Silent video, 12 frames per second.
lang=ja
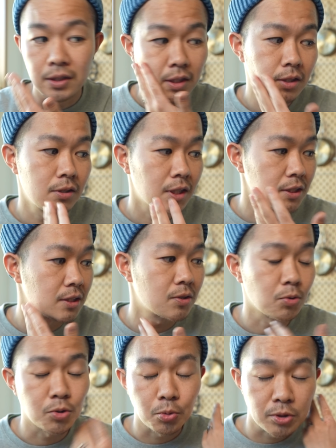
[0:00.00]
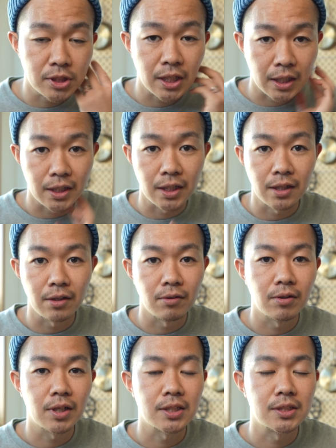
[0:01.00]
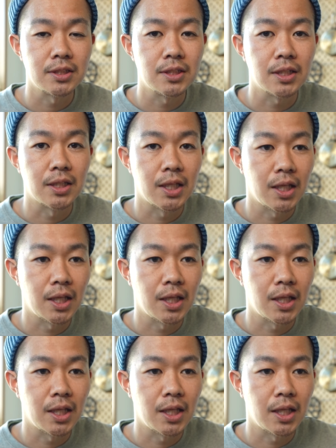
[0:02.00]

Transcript: 肉が少し落ちたかなっていう感じなん